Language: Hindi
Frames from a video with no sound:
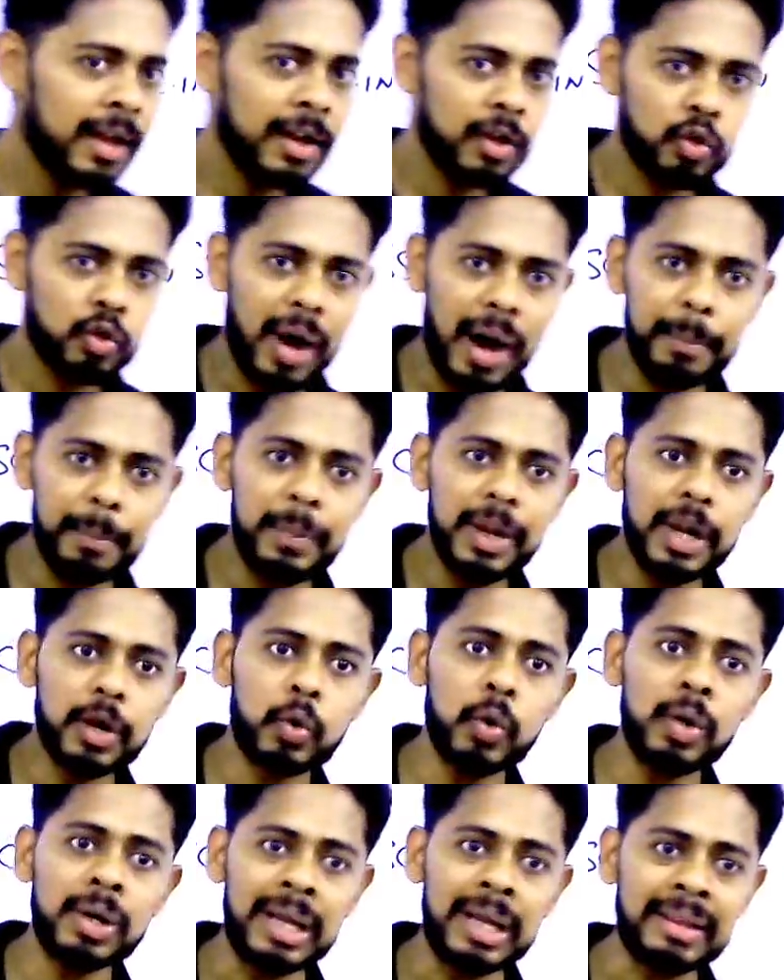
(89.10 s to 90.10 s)
तो आप
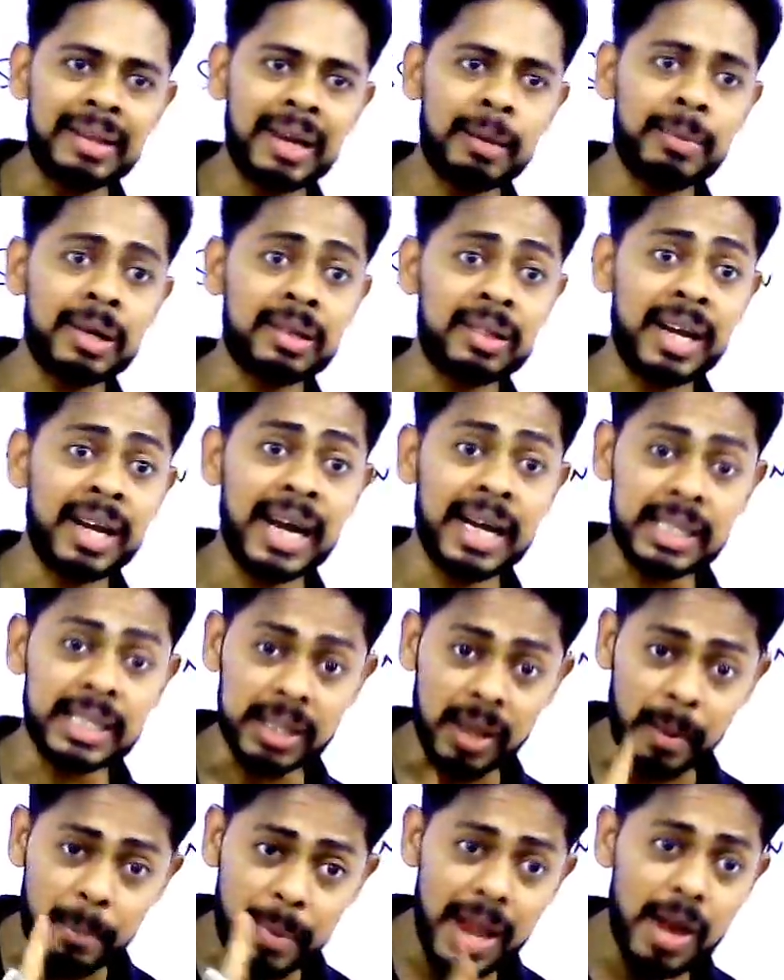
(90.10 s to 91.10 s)
बिल्कुल टेंशन मत लेना
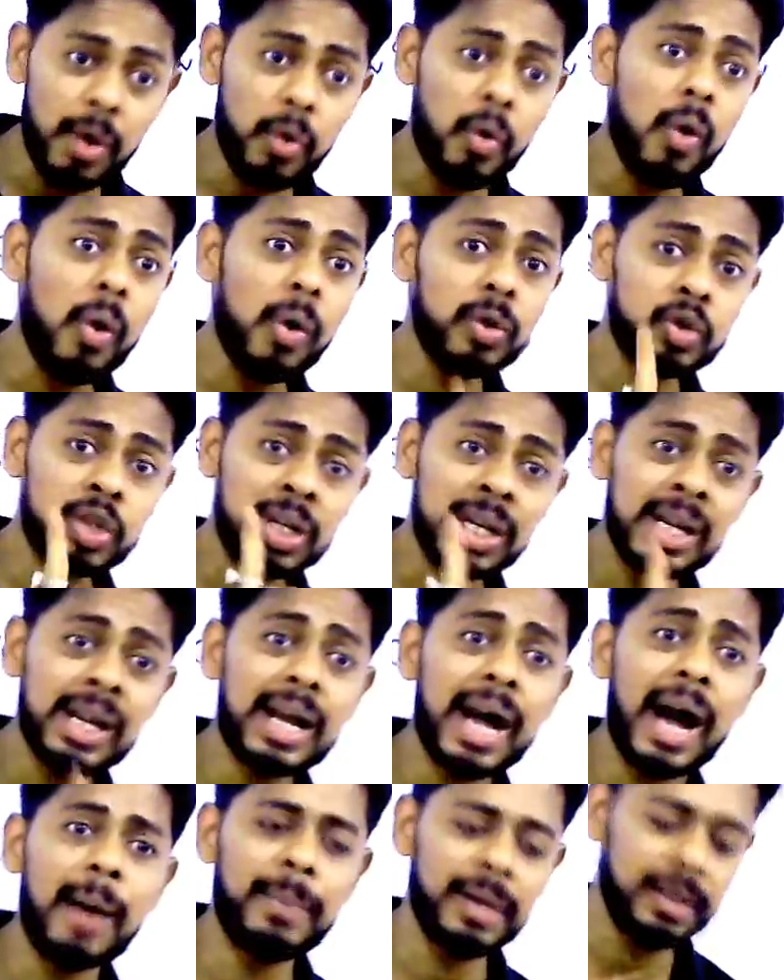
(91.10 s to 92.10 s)
सभी को
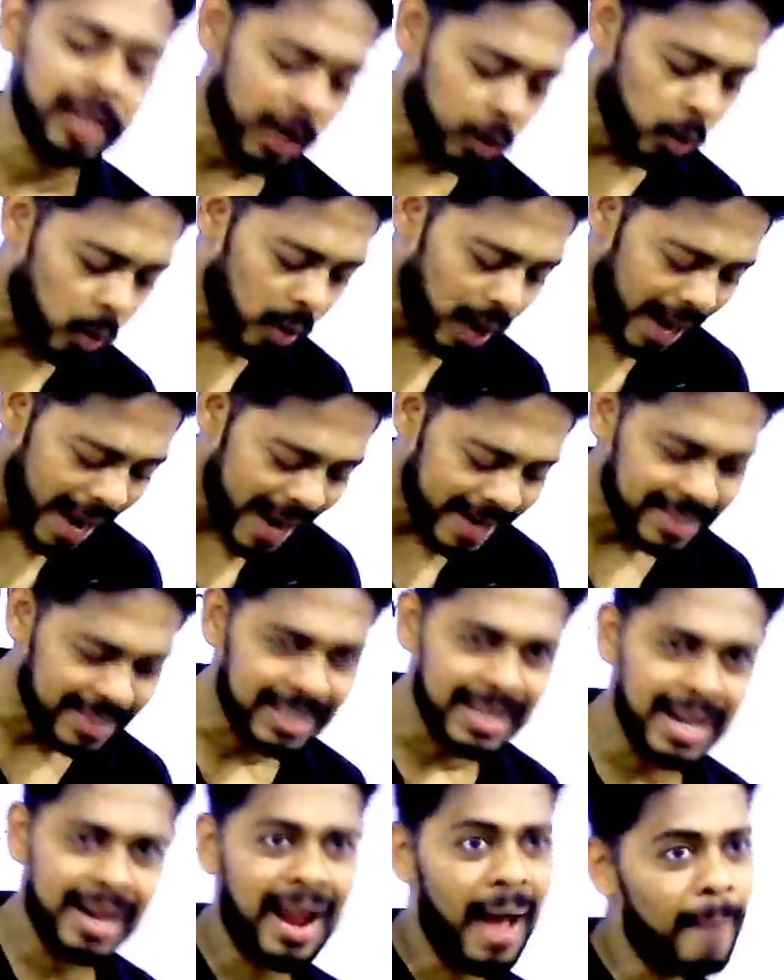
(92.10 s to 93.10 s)
जिनका भी देखो एक
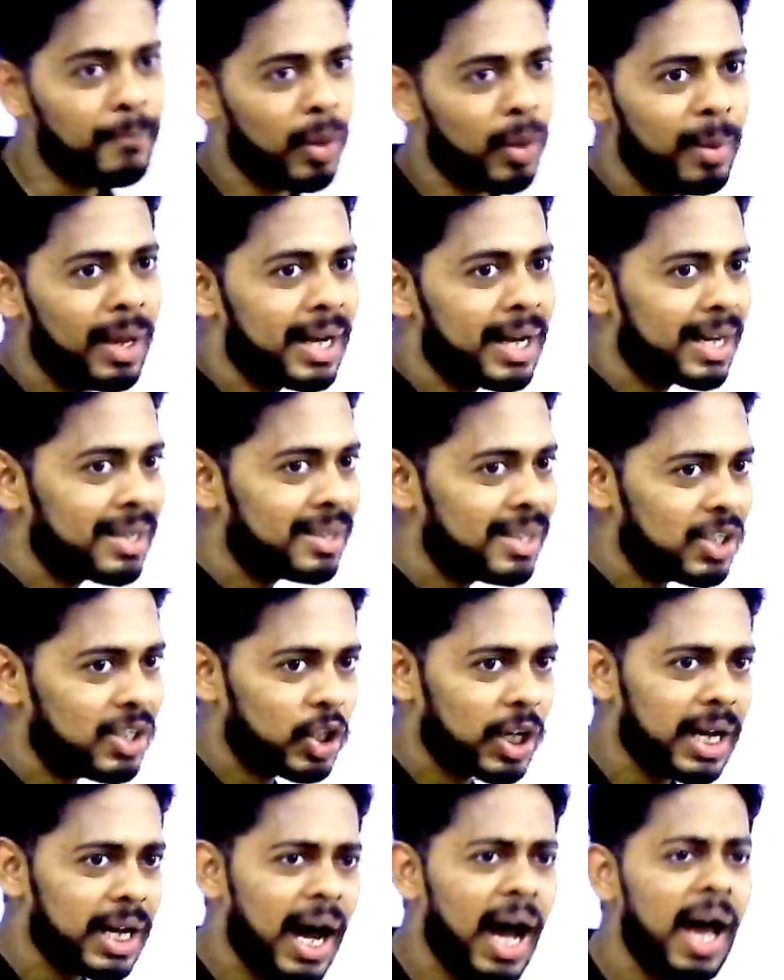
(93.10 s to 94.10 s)
शेयर आप सभी कर
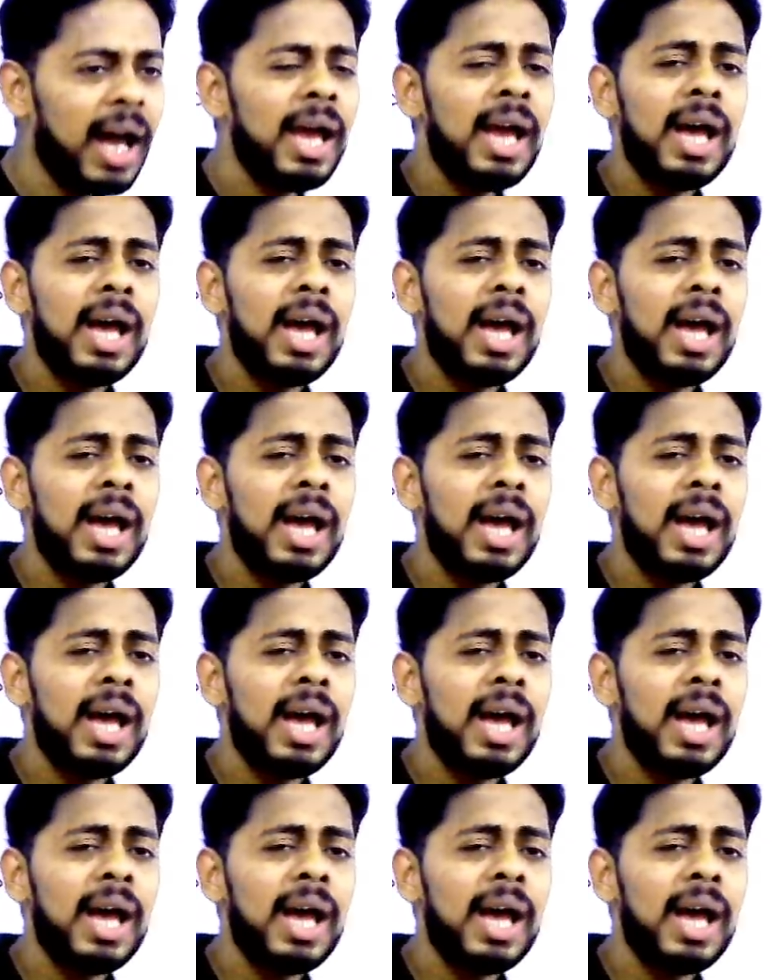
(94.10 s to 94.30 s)
दीजिएगा